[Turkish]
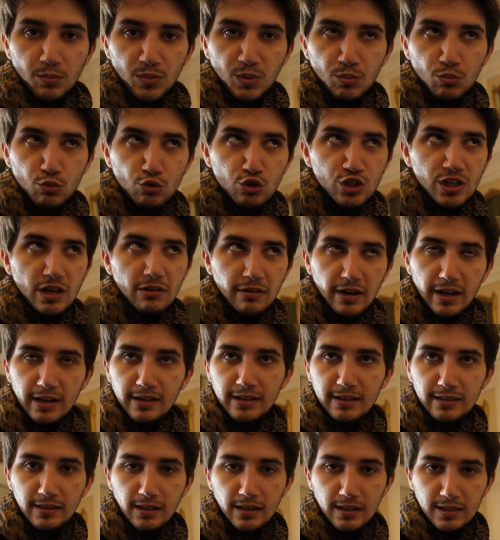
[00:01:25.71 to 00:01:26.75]
bir
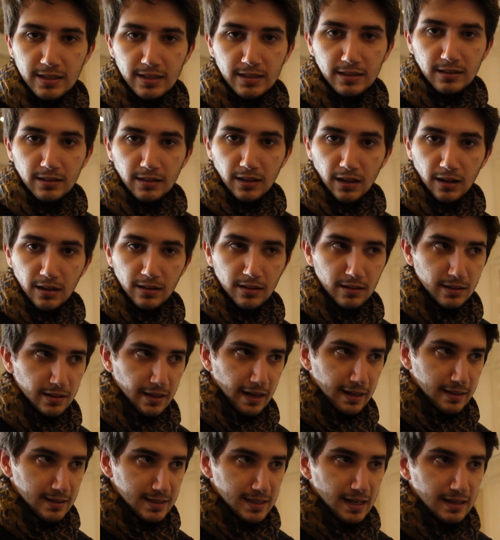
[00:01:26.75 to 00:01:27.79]
mücevher edasında.
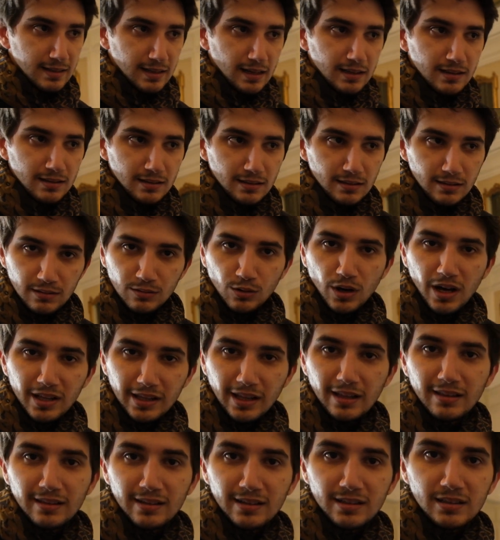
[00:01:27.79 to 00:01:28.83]
Yani zaten
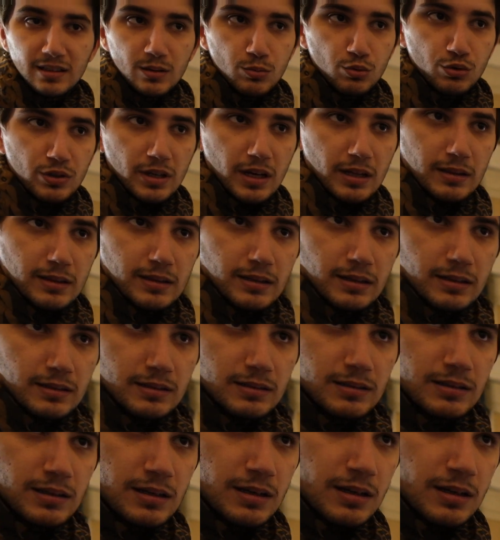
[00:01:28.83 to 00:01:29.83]
alanları da bu kendilerini.